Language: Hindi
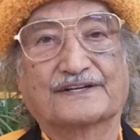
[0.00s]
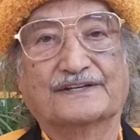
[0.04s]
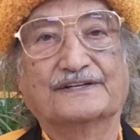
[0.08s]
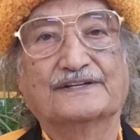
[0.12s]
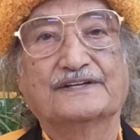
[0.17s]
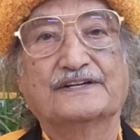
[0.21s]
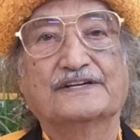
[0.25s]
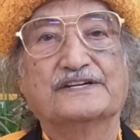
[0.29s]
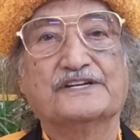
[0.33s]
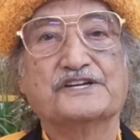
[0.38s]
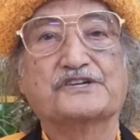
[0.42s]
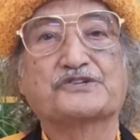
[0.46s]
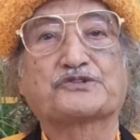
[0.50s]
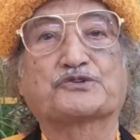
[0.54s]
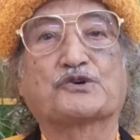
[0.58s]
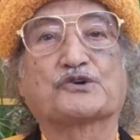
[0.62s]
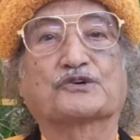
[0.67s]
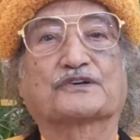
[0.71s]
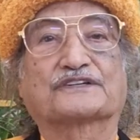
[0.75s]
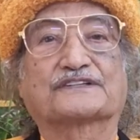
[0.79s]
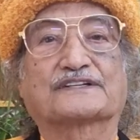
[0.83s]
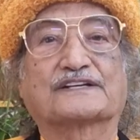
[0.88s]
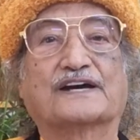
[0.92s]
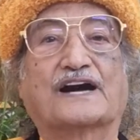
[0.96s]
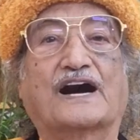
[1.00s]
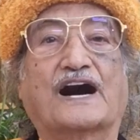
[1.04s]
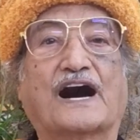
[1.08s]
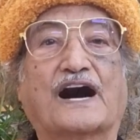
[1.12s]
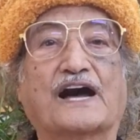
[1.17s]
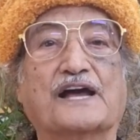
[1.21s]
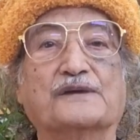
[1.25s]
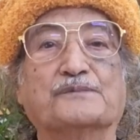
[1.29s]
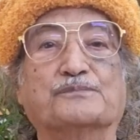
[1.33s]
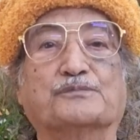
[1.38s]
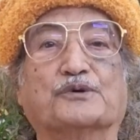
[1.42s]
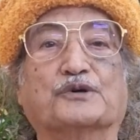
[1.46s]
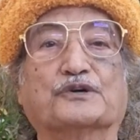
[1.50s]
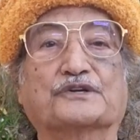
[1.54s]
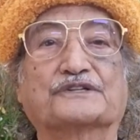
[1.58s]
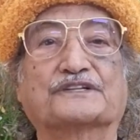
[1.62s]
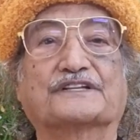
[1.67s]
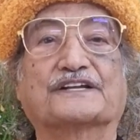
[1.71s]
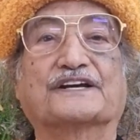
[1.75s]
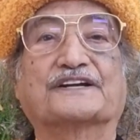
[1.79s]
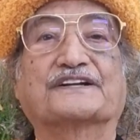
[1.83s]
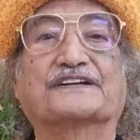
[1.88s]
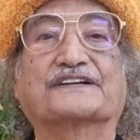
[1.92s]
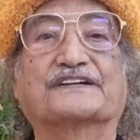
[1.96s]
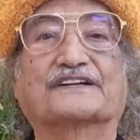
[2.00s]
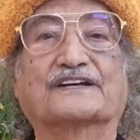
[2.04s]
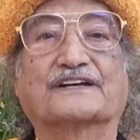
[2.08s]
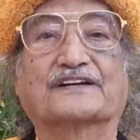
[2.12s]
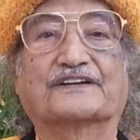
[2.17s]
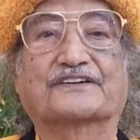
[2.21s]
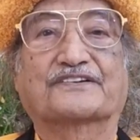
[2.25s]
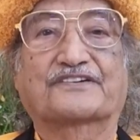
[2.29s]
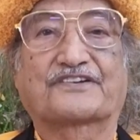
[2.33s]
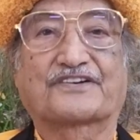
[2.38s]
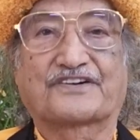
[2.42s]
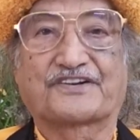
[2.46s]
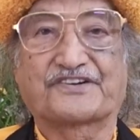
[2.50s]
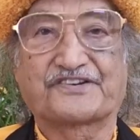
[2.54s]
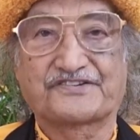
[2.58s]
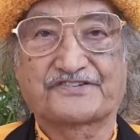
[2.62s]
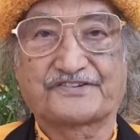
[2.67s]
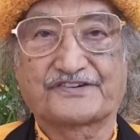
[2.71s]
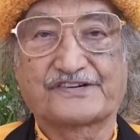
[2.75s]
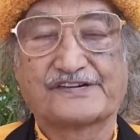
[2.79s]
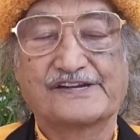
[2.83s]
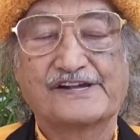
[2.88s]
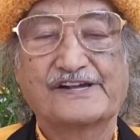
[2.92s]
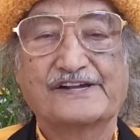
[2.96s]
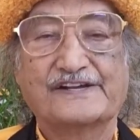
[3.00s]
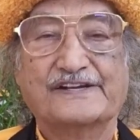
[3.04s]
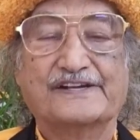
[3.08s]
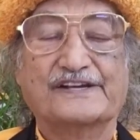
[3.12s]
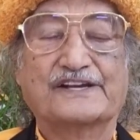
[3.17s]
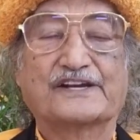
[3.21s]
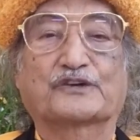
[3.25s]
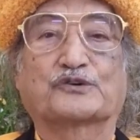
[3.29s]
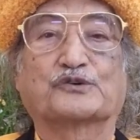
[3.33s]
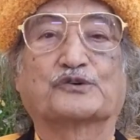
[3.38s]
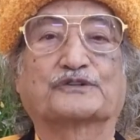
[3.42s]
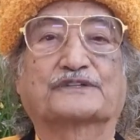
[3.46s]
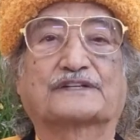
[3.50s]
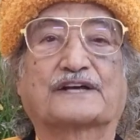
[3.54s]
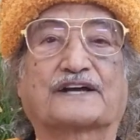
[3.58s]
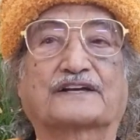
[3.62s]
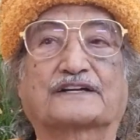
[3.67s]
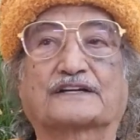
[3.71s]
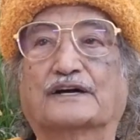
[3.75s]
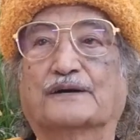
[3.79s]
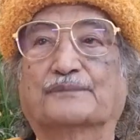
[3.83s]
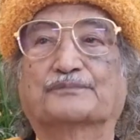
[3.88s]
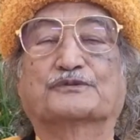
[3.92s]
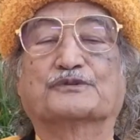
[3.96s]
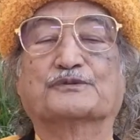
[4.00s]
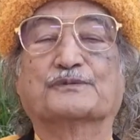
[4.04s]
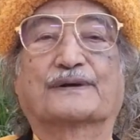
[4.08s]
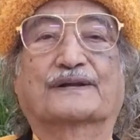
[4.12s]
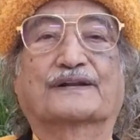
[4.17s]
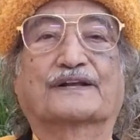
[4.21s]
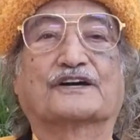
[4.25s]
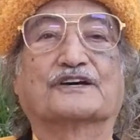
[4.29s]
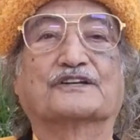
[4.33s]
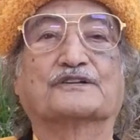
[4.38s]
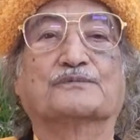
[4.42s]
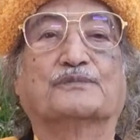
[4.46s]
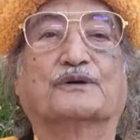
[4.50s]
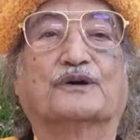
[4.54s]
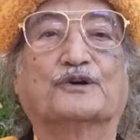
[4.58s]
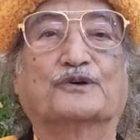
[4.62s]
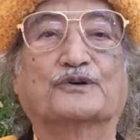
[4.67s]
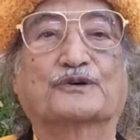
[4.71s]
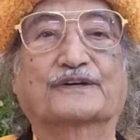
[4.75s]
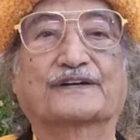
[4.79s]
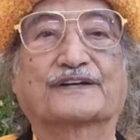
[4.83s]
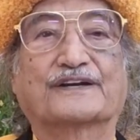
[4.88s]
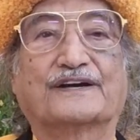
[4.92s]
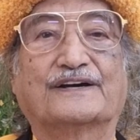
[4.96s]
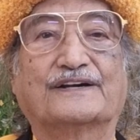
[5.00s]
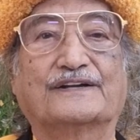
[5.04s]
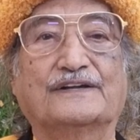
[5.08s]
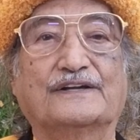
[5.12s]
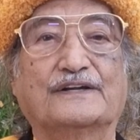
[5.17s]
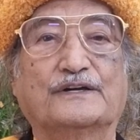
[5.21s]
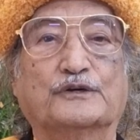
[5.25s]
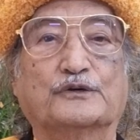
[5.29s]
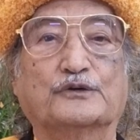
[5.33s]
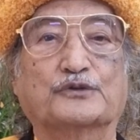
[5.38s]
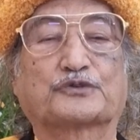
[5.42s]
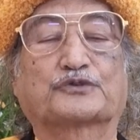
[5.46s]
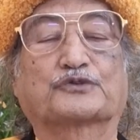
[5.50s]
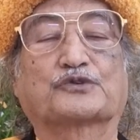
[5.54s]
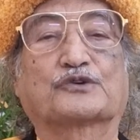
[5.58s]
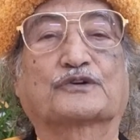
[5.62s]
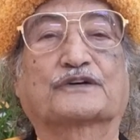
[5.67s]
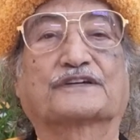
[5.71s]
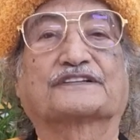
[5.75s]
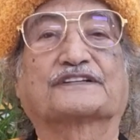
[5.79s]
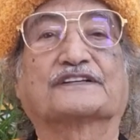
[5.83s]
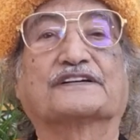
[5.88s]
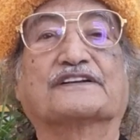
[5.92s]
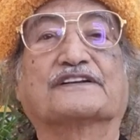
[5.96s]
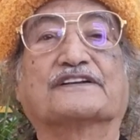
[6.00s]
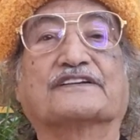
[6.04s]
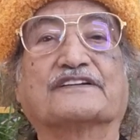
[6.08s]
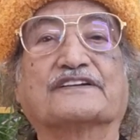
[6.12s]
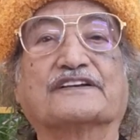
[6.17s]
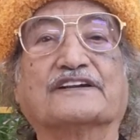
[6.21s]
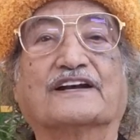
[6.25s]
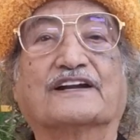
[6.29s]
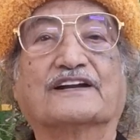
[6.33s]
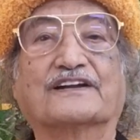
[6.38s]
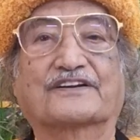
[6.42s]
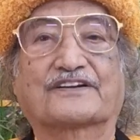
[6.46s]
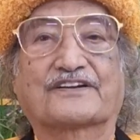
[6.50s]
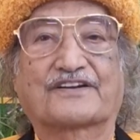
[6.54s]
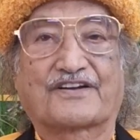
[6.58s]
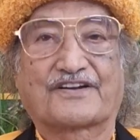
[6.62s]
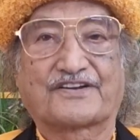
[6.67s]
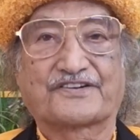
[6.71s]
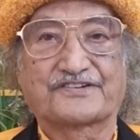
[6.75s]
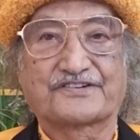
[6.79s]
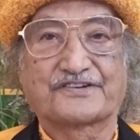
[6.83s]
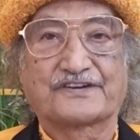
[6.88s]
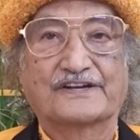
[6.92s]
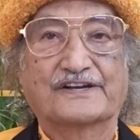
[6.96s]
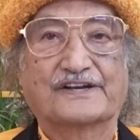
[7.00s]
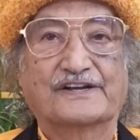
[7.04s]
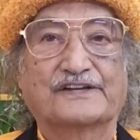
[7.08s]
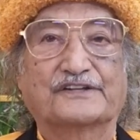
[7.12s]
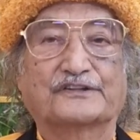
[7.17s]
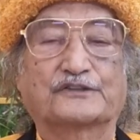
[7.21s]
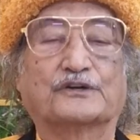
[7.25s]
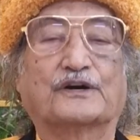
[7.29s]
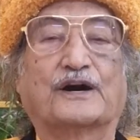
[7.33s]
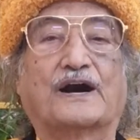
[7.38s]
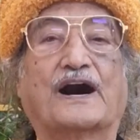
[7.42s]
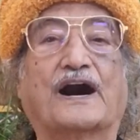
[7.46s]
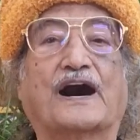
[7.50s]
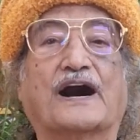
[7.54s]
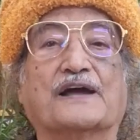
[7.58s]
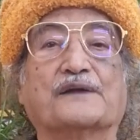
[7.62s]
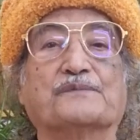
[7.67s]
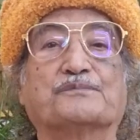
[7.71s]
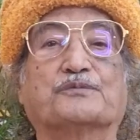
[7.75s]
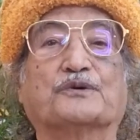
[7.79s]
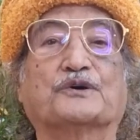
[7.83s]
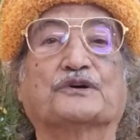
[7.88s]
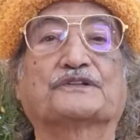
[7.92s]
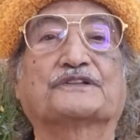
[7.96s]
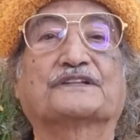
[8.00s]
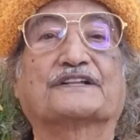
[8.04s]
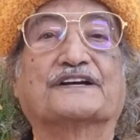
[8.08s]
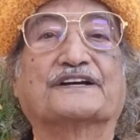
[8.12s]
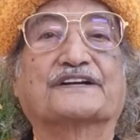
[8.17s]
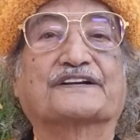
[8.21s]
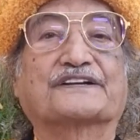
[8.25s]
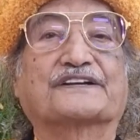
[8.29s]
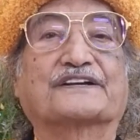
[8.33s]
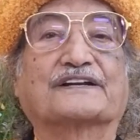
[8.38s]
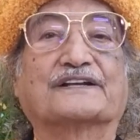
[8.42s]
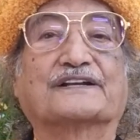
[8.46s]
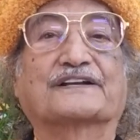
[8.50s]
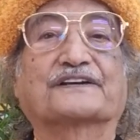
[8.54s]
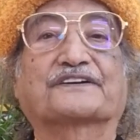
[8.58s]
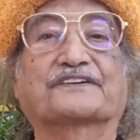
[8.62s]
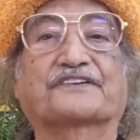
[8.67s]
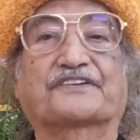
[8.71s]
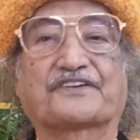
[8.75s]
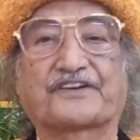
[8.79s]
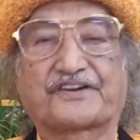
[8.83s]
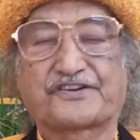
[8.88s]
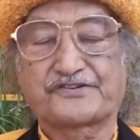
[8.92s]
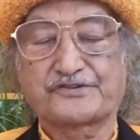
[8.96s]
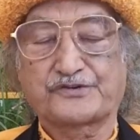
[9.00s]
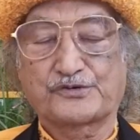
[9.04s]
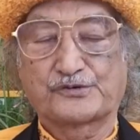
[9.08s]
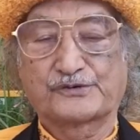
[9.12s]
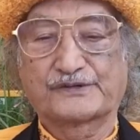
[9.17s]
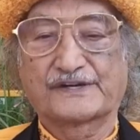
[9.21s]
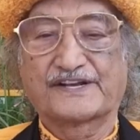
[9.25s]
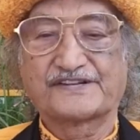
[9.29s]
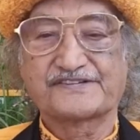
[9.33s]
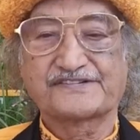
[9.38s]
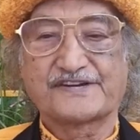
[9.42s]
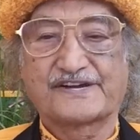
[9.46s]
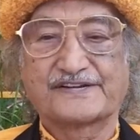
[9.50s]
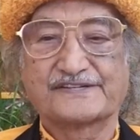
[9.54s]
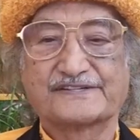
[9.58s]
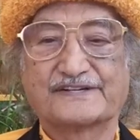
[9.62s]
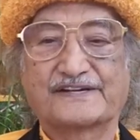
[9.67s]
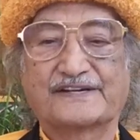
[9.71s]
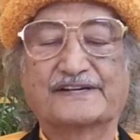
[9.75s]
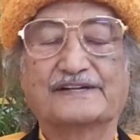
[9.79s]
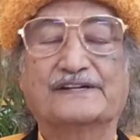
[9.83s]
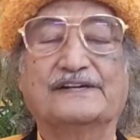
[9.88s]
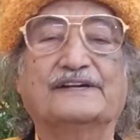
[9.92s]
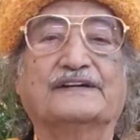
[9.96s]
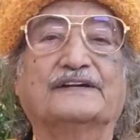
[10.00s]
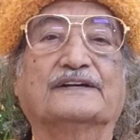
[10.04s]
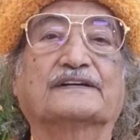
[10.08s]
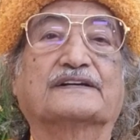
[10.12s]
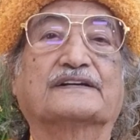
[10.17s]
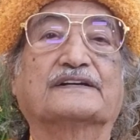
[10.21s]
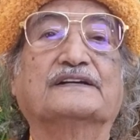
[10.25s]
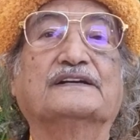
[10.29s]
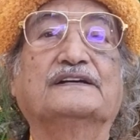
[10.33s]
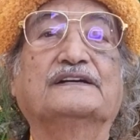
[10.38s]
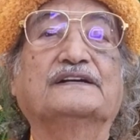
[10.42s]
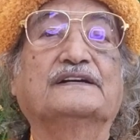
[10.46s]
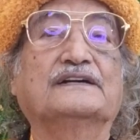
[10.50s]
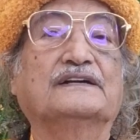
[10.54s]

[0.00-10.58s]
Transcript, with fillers: है इसको कहते हैं हाइपोथेटिकल ट्रस्ट एक होता है कि अब तुम्हारा अनुभव हो गया उसको कहते हैं रियल ट्रस्ट तो हाइपोथेटिकल एक ट्रस्ट होना चाहिए कि